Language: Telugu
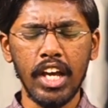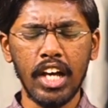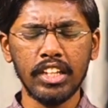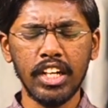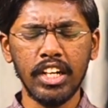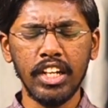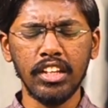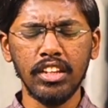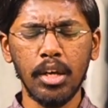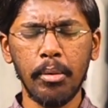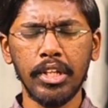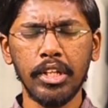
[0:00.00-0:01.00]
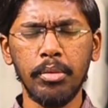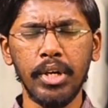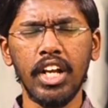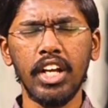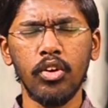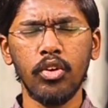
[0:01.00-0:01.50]
యా తండ్రి ఎంతమంది
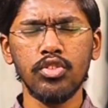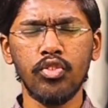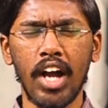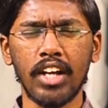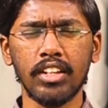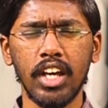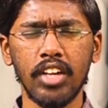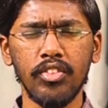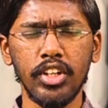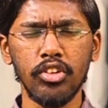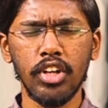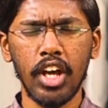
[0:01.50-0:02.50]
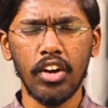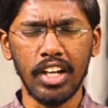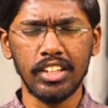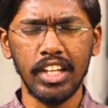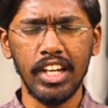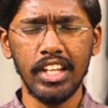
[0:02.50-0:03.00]
బిడ్డలు ఈరోజు వాగ్దానం వింటున్నారో
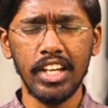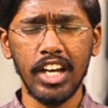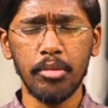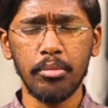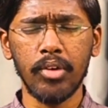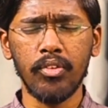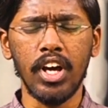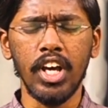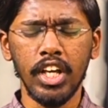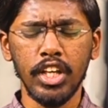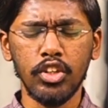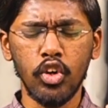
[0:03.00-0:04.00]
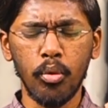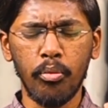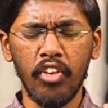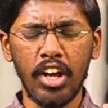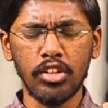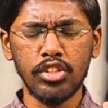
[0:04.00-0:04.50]
నాకు తెలియదు కానీ ప్రభా ఇదిగో
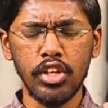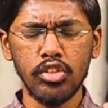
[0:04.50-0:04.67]
వారు